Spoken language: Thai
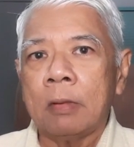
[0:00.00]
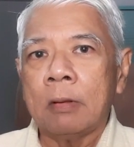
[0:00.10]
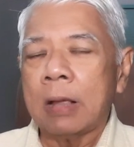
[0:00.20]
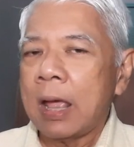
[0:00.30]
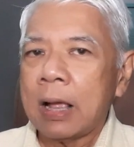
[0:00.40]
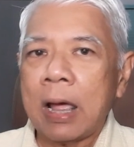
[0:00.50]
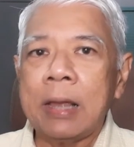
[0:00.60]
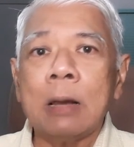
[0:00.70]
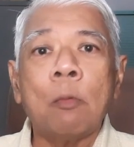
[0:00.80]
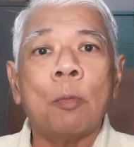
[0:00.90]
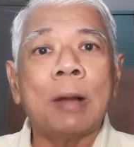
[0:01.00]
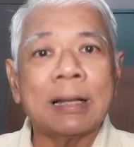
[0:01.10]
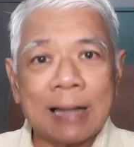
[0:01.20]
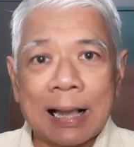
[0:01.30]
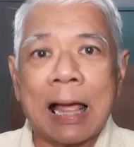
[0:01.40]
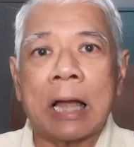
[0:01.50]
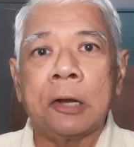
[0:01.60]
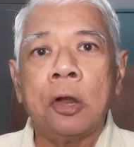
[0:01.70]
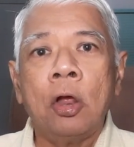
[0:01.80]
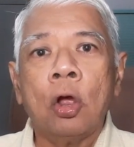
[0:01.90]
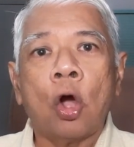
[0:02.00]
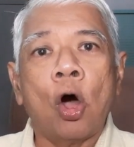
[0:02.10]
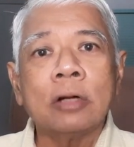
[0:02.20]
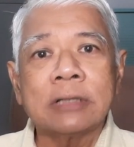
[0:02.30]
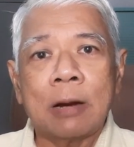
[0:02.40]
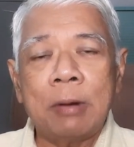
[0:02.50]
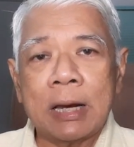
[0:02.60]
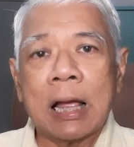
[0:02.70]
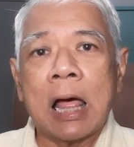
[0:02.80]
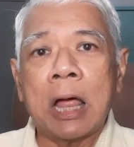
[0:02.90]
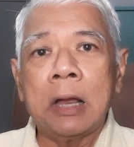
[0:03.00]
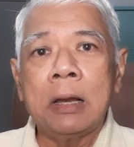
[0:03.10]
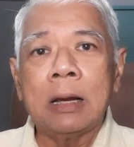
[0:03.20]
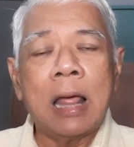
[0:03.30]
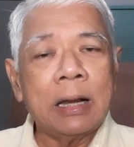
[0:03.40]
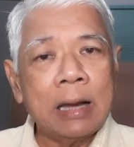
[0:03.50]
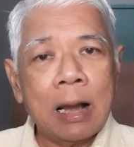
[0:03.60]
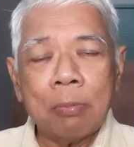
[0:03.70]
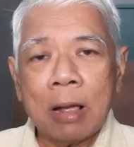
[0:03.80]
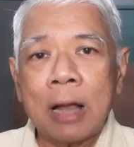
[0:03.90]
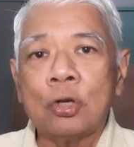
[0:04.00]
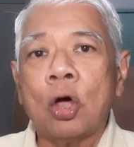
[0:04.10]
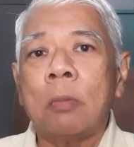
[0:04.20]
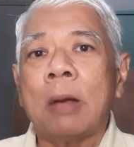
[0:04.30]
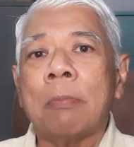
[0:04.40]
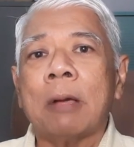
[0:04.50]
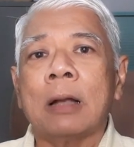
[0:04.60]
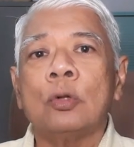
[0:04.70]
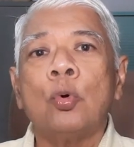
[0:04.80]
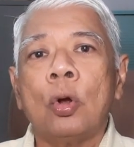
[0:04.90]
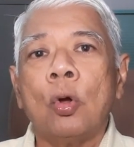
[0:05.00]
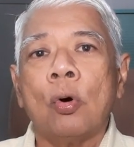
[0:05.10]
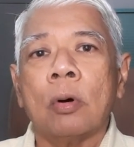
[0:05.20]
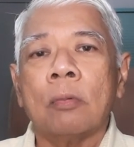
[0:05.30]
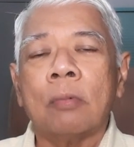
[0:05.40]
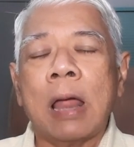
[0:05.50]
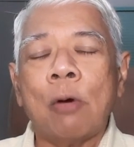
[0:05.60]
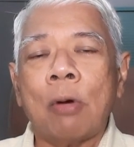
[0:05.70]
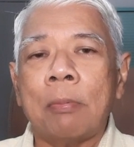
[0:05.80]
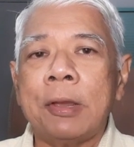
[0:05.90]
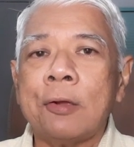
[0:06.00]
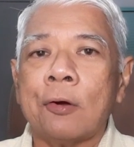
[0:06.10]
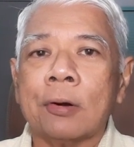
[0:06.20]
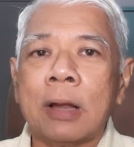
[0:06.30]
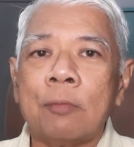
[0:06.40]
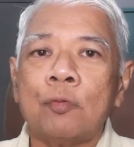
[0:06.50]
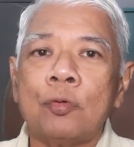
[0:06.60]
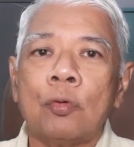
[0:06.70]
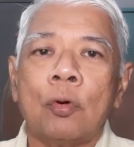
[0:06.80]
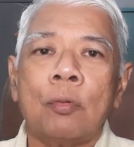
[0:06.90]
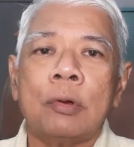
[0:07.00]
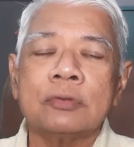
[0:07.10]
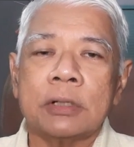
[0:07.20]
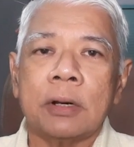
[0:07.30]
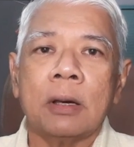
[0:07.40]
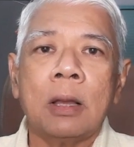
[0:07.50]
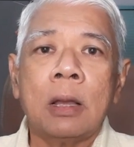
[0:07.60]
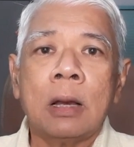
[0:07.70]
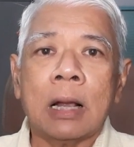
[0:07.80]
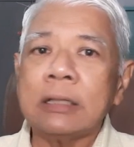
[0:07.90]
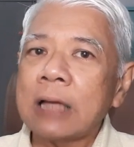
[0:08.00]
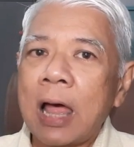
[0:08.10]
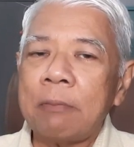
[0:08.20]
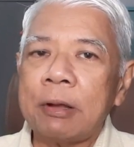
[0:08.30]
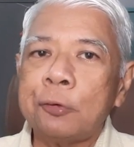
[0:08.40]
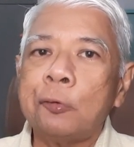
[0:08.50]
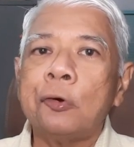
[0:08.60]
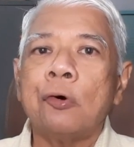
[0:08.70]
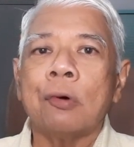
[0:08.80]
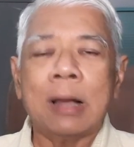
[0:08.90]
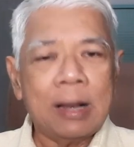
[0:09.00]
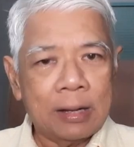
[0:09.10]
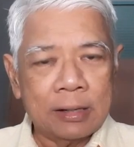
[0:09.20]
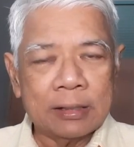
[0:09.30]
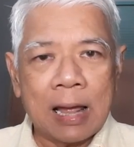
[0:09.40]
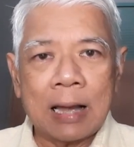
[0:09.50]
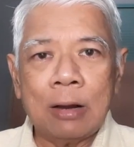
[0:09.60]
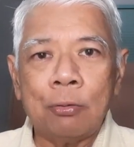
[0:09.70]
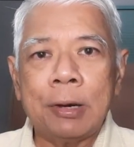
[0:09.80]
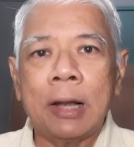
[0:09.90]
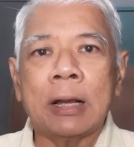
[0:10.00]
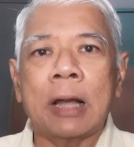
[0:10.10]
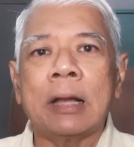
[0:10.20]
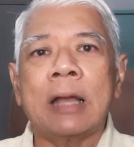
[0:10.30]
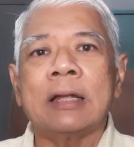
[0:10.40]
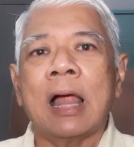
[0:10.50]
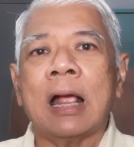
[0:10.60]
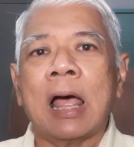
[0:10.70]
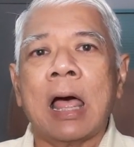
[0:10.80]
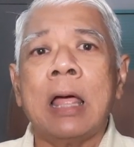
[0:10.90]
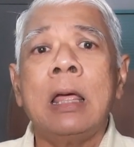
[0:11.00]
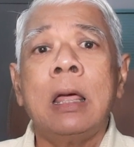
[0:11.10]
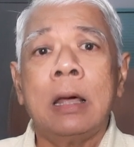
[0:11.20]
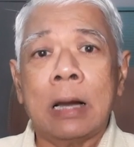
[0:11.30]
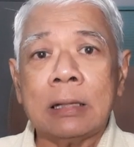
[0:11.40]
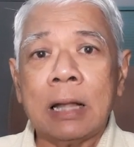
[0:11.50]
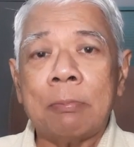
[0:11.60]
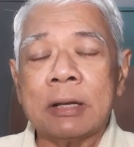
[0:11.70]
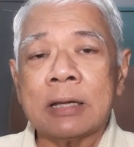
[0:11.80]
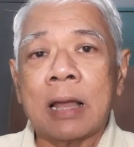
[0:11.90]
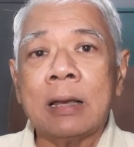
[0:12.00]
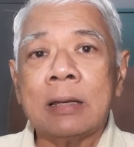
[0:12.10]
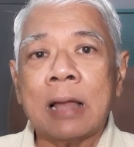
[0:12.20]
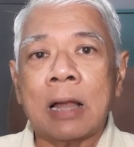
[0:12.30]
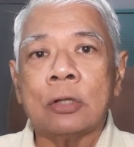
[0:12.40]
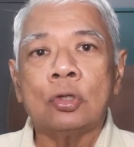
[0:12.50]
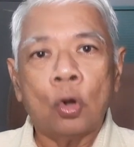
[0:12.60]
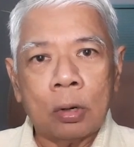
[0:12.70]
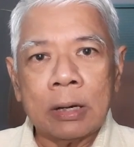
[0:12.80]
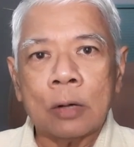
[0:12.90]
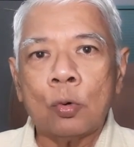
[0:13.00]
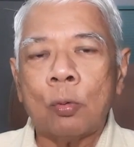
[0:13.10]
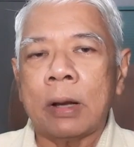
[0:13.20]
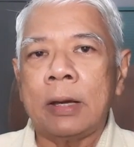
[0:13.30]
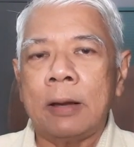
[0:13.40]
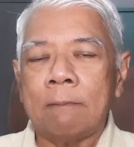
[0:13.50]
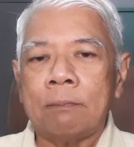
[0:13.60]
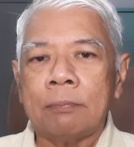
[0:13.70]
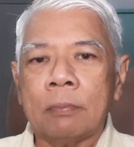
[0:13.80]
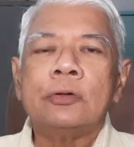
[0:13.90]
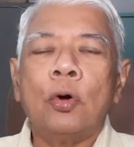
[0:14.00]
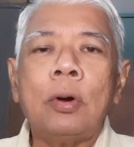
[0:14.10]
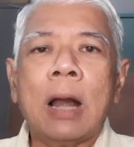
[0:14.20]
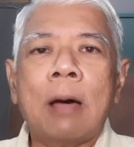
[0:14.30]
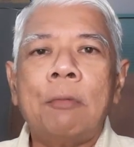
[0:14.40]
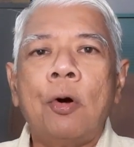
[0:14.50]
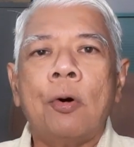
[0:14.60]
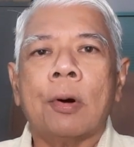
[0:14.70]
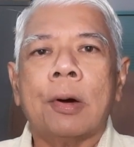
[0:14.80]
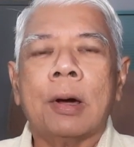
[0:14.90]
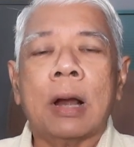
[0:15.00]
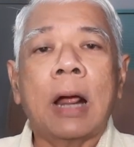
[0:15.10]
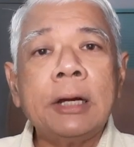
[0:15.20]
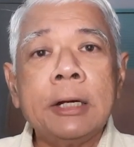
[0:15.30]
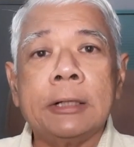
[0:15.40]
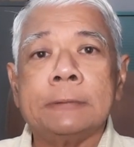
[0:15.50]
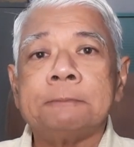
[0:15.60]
แก้ไขระบบรัฐการของสหรัฐอเมริกาและได้รับการยอมรับกันทั่วโลกแนวความคิดของท่านวูดโรว์วิลสันกระจายไปทั่วโลกและศึกษาเล่าเรียนกันในสาขารัฐประศาสนศาสตร์จนกระทั่งทุกวันนี้สงครามโลกครั้งที่หนึ่ง